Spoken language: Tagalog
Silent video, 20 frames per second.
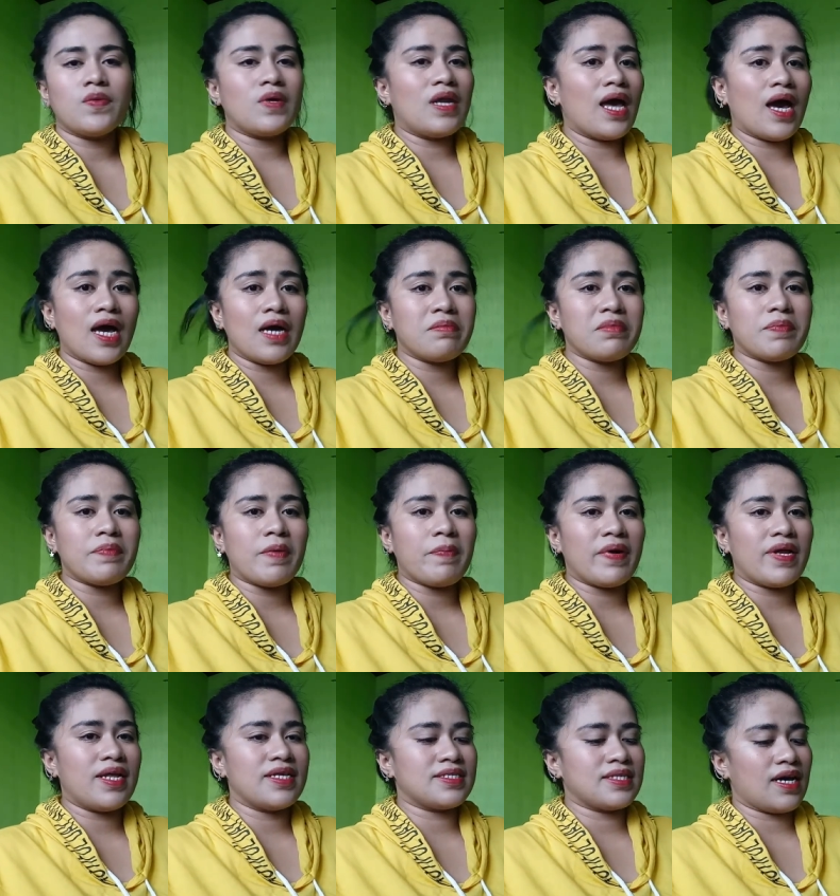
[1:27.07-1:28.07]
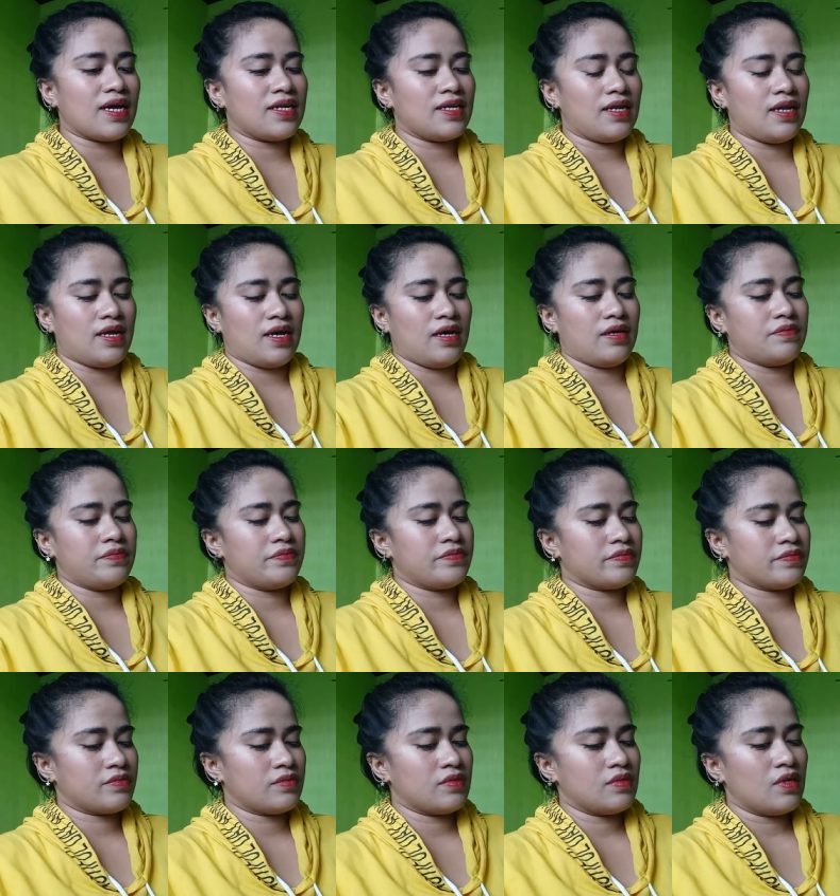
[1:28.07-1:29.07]
Wala kang mapapala sa kanila.
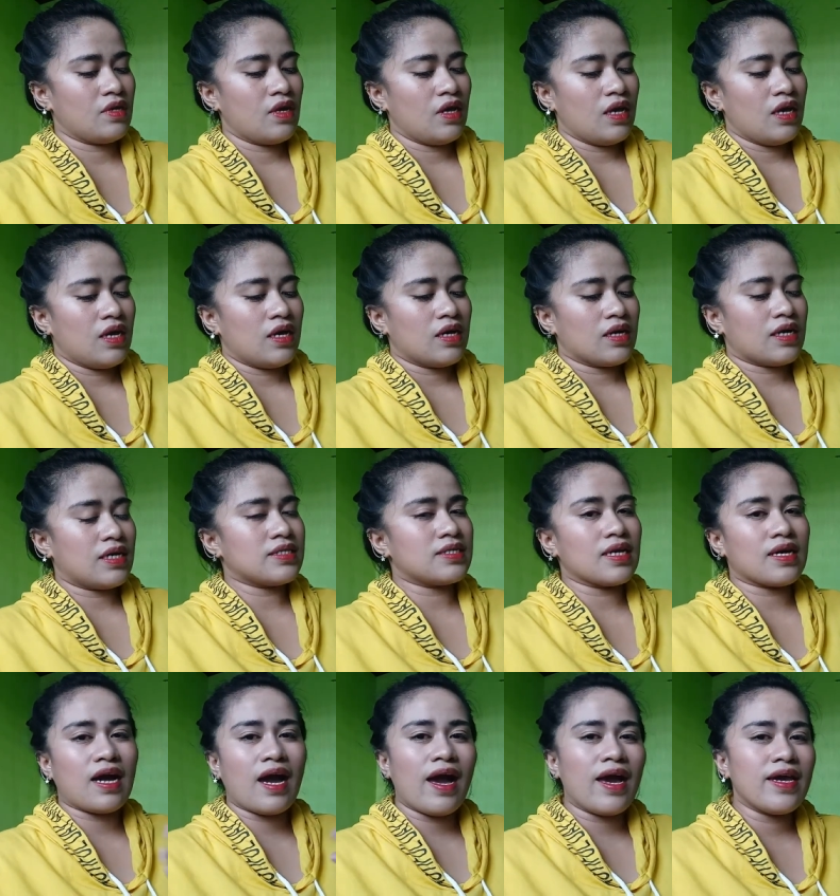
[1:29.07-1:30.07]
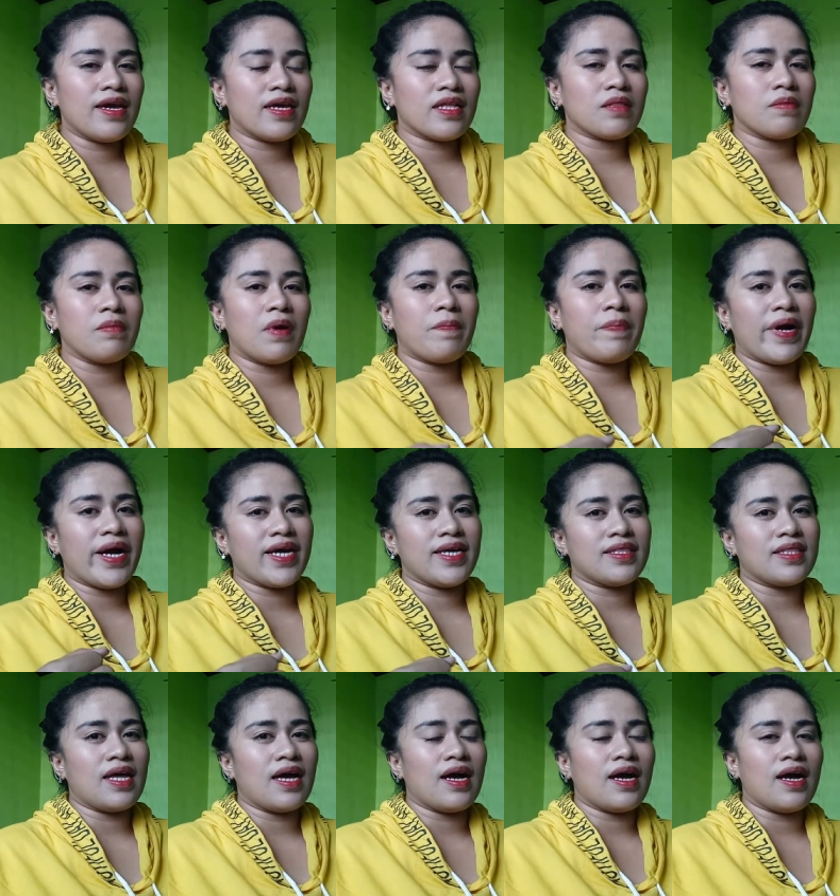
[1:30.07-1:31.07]
Kasi kahit
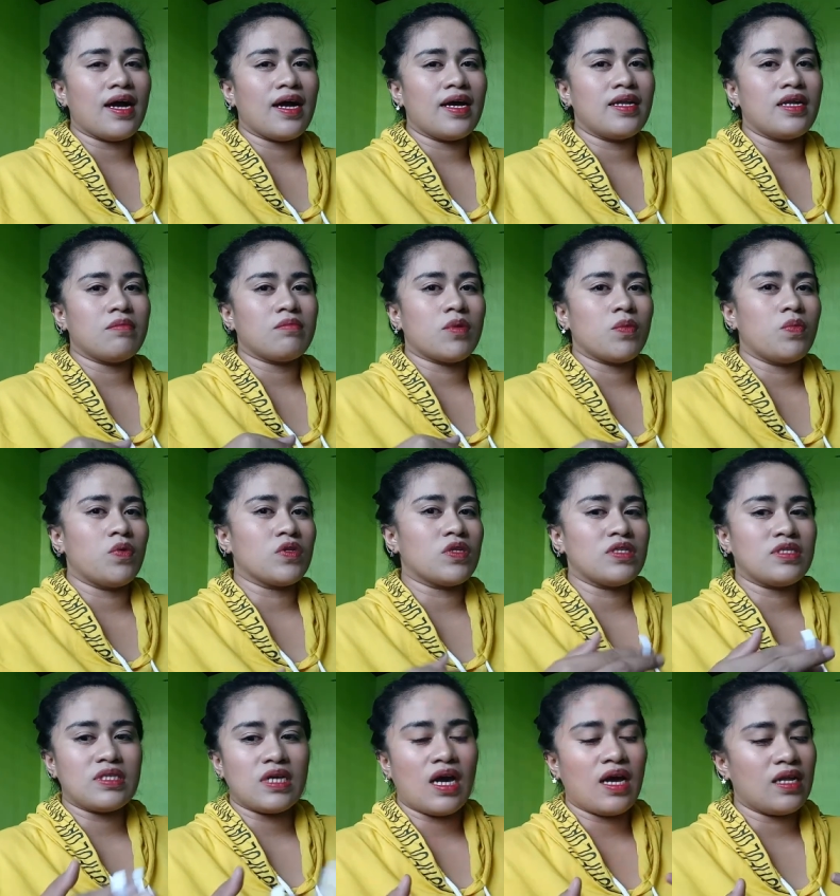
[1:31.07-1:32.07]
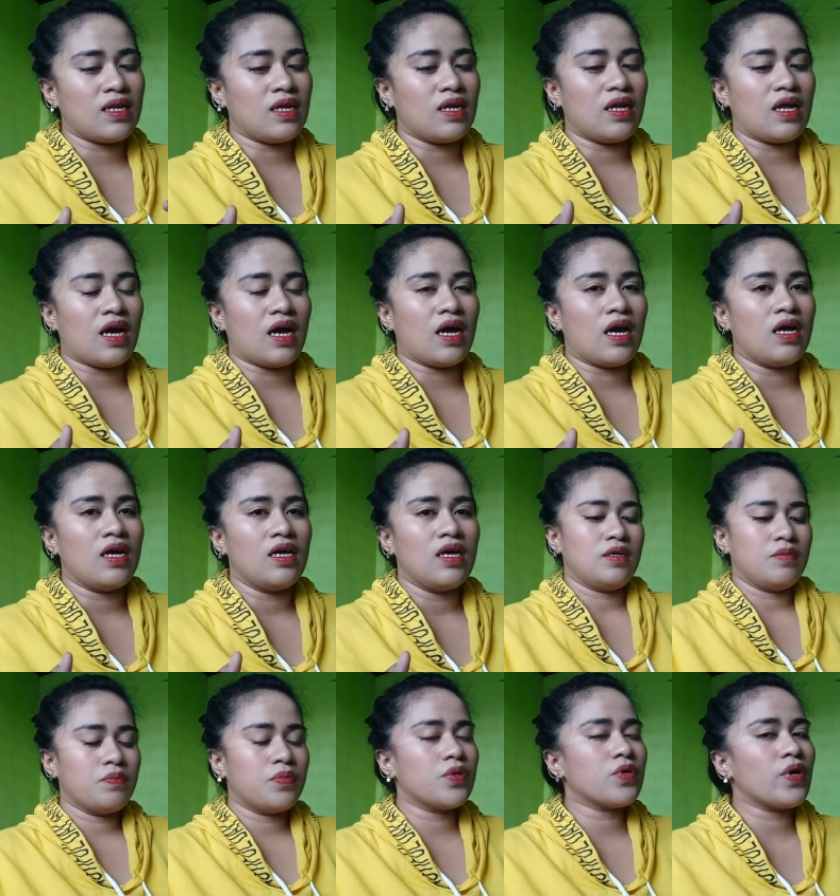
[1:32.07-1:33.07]
magpakita ka ng mabuti sa kanila,
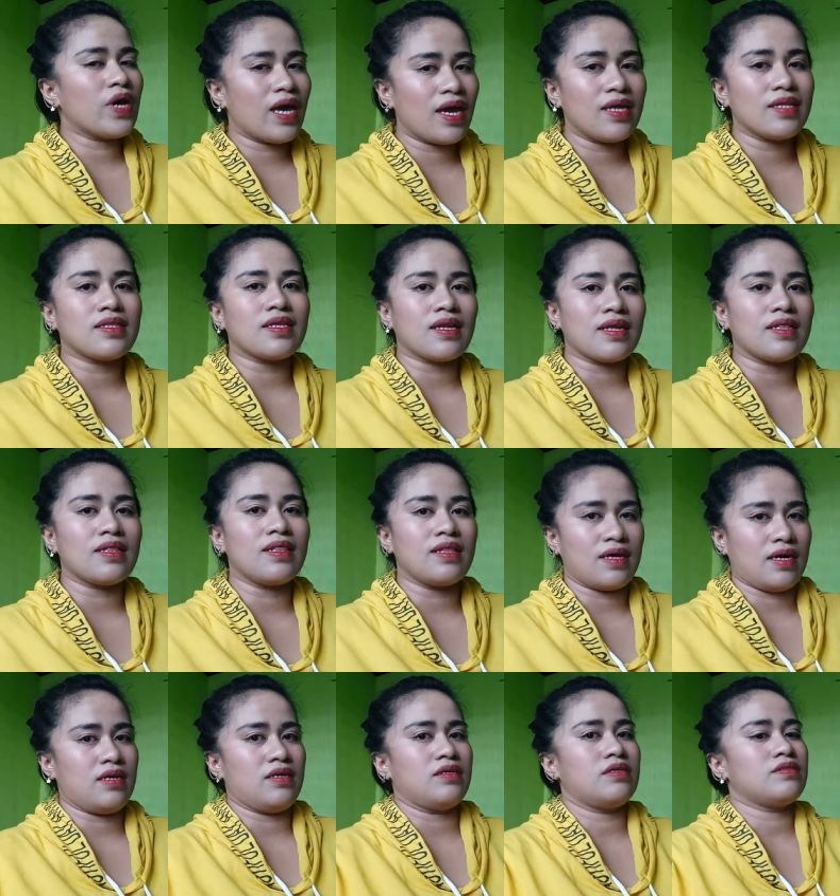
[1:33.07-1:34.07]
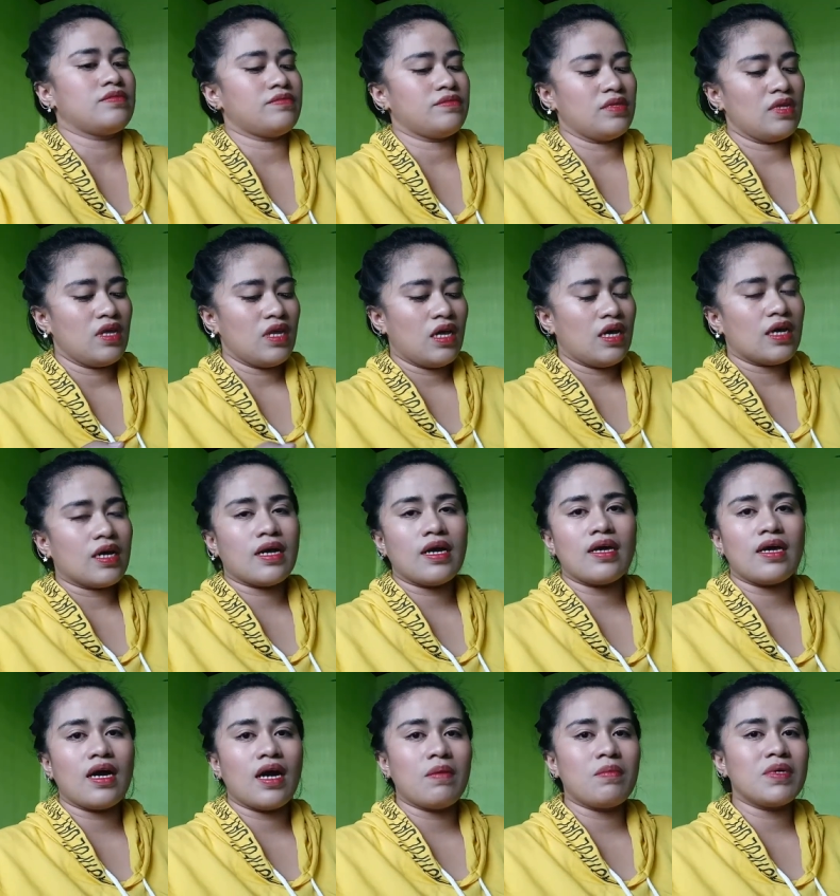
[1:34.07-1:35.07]
puro hatred lang.
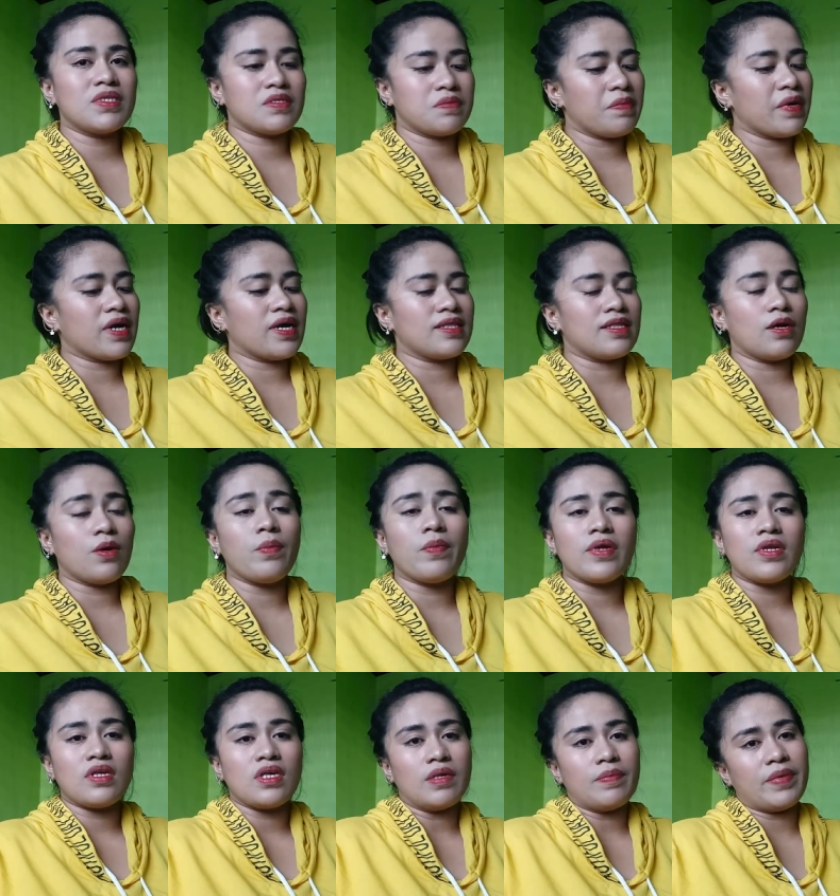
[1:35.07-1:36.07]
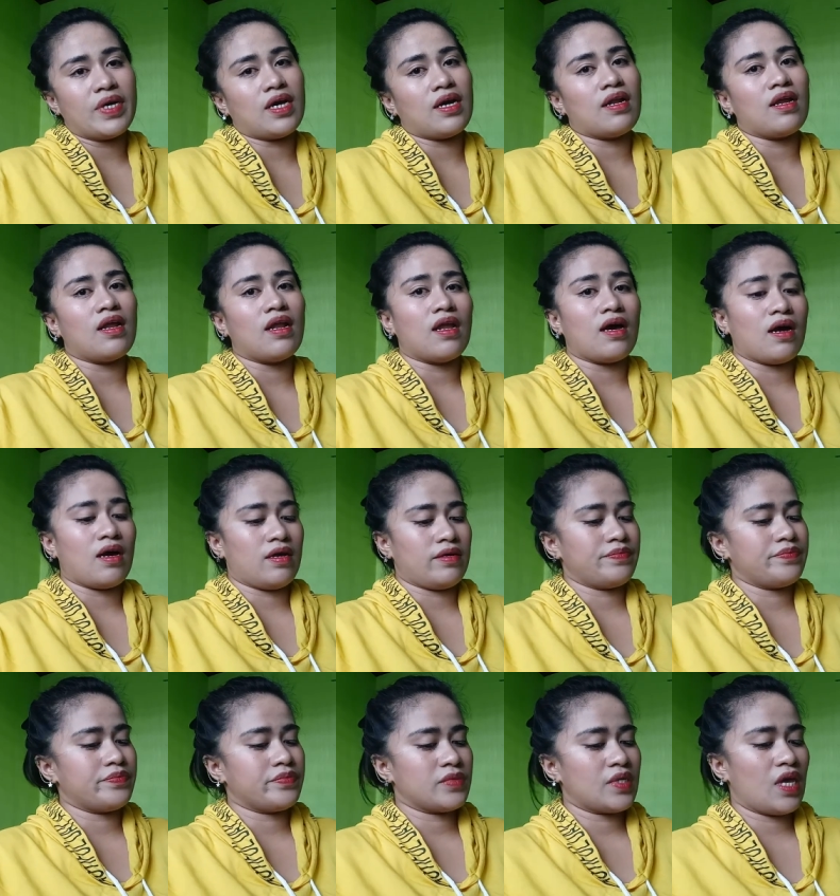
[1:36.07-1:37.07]
Kaya, mas maganda kung manahimik ka na lang
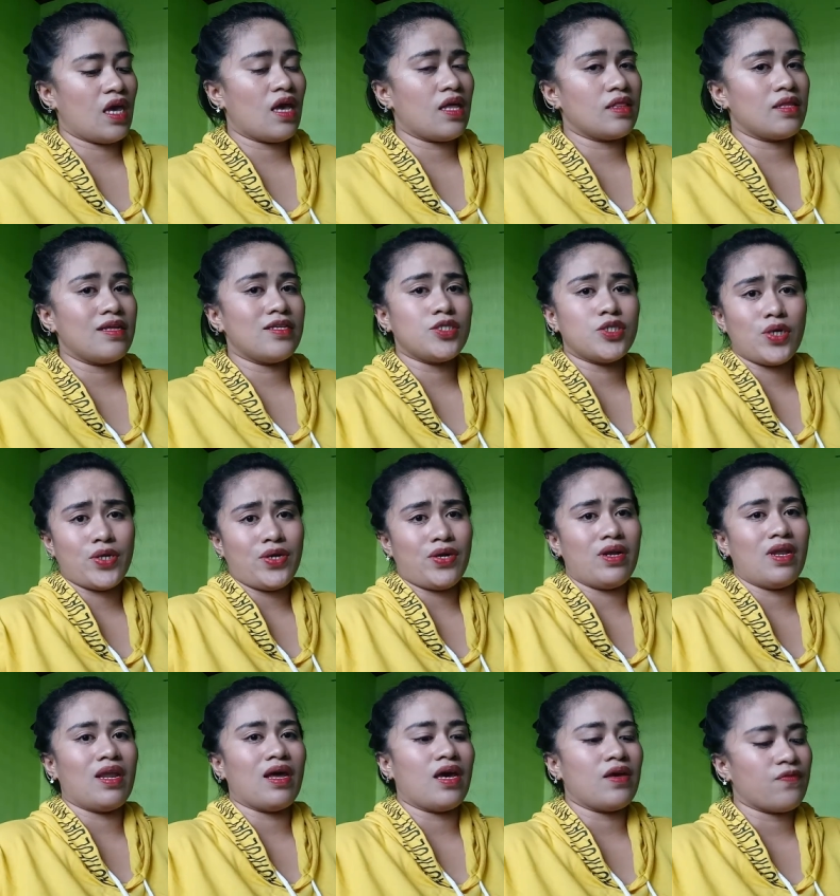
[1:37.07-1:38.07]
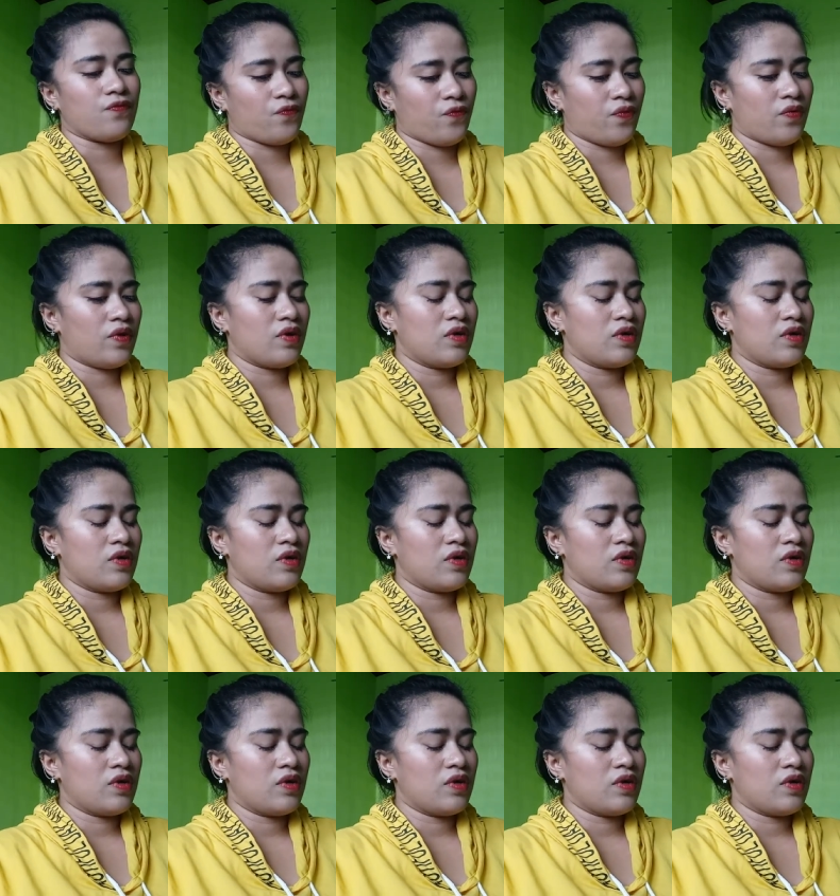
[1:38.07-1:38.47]
and enjoy your life.